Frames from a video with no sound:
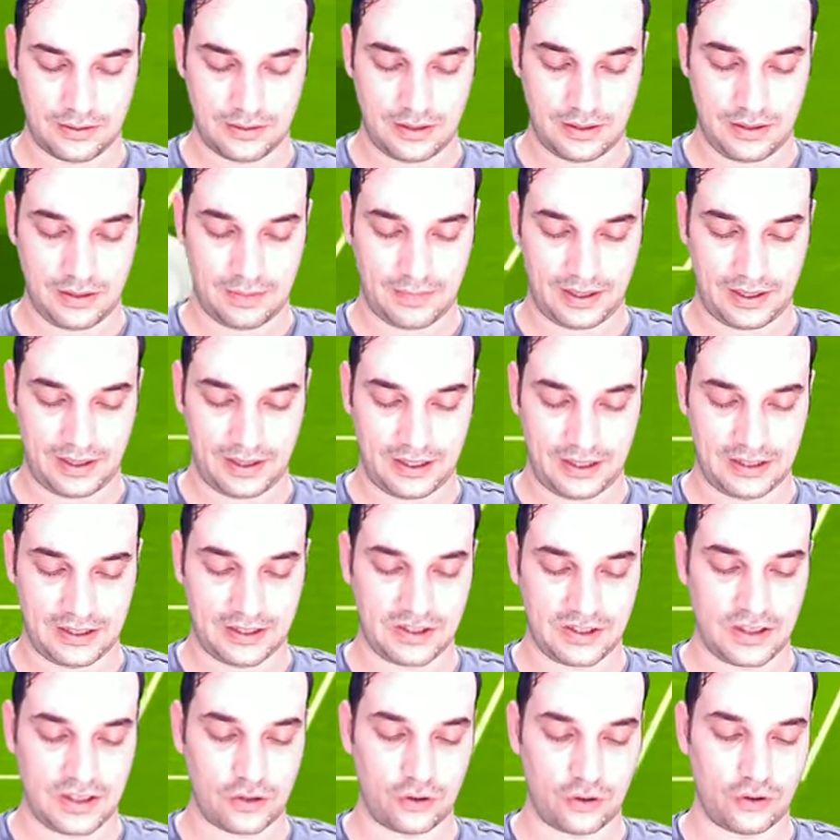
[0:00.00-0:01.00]
Bak Edin
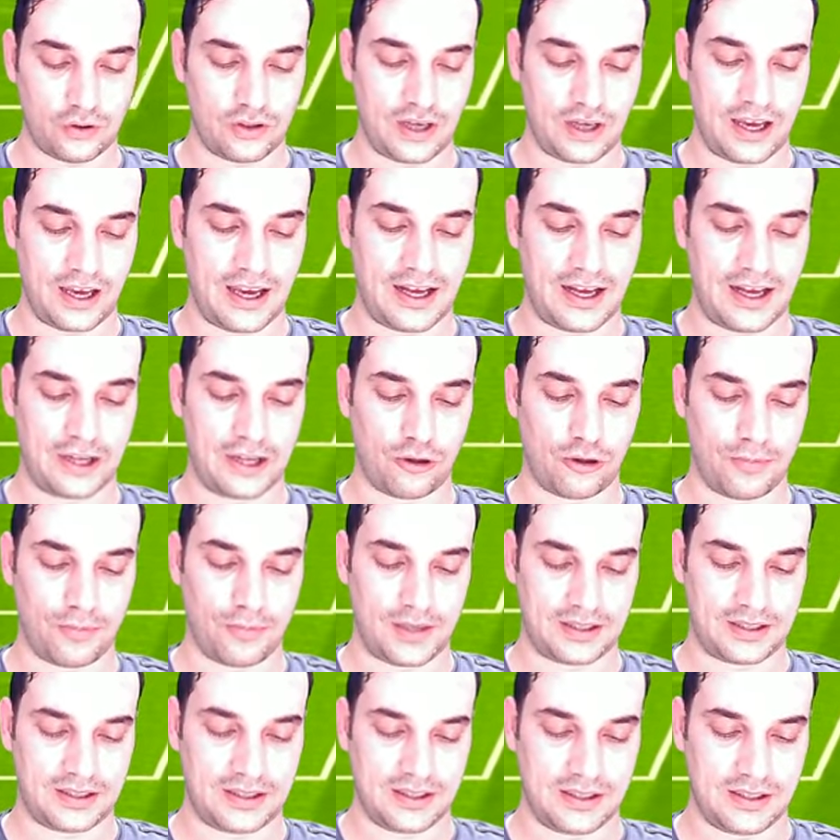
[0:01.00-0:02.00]
Dzeko'nun ayağına top
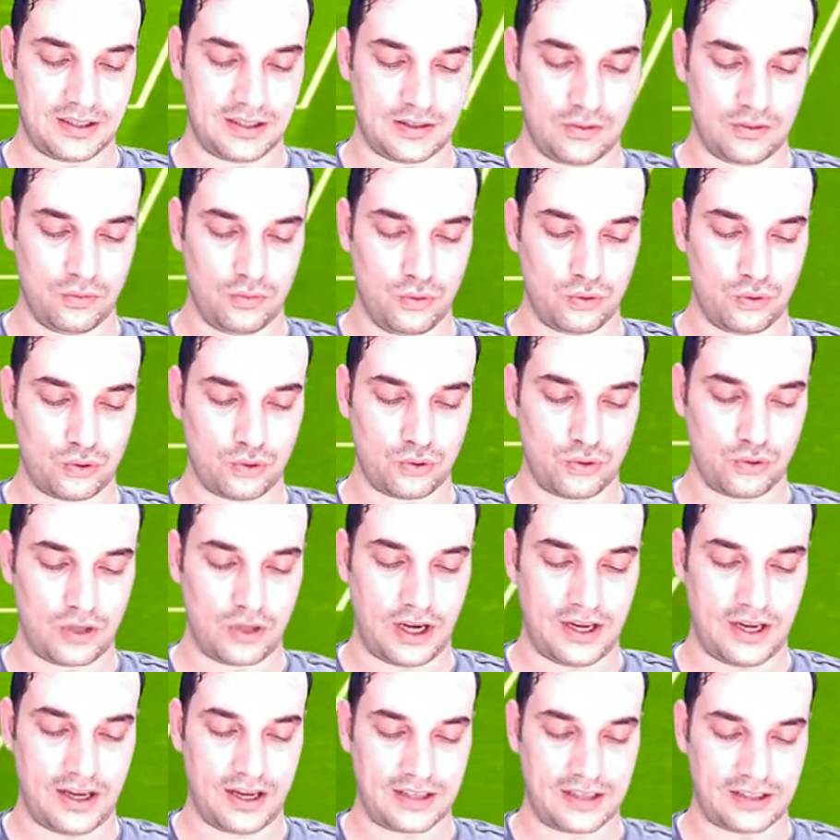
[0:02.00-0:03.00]
atılır. 3 tur
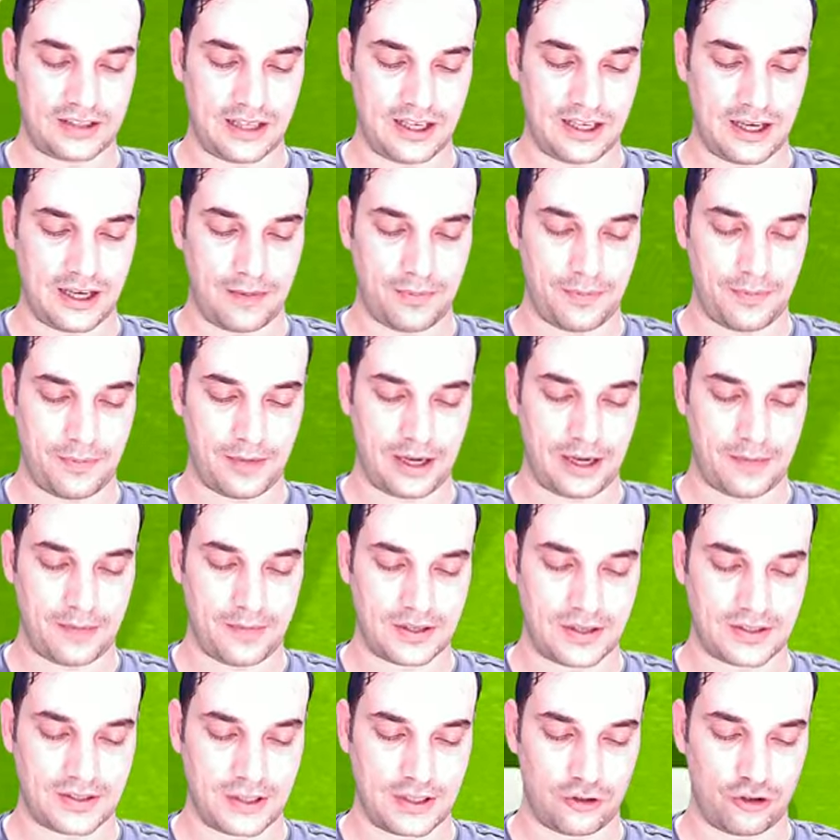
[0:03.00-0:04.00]
aynı hatayı yapıp ara
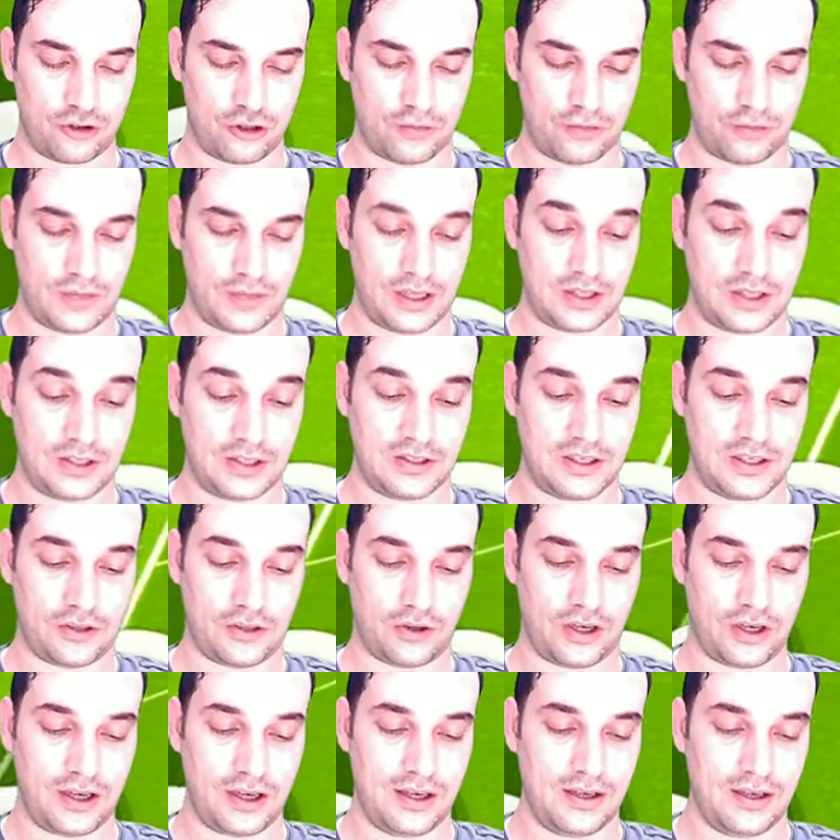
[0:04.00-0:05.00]
pas atıyorum Edin
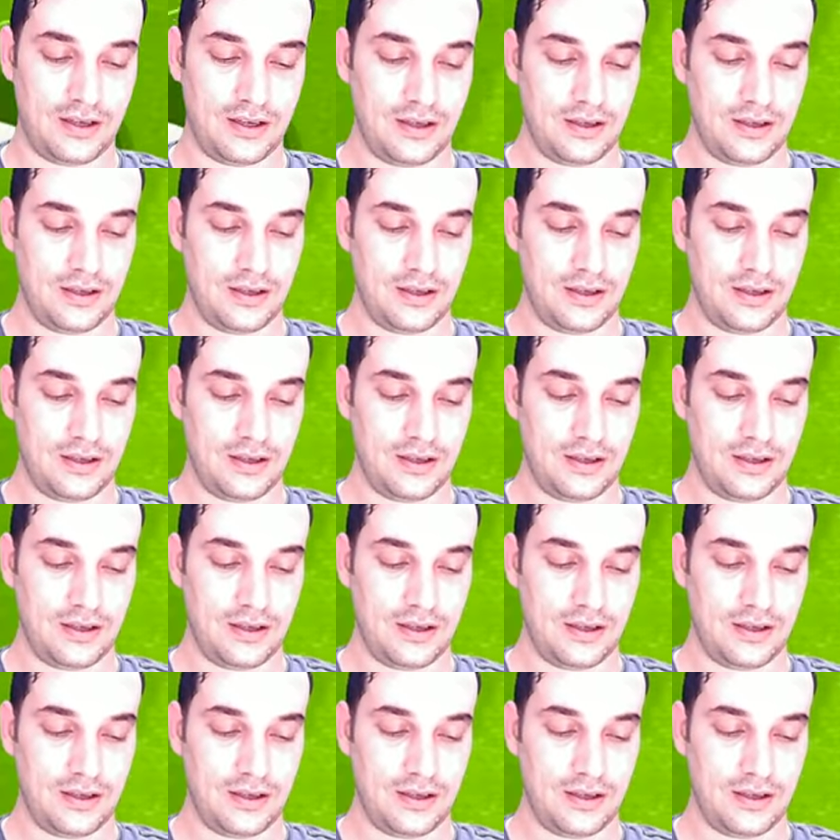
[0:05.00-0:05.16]
Dzeko'ya.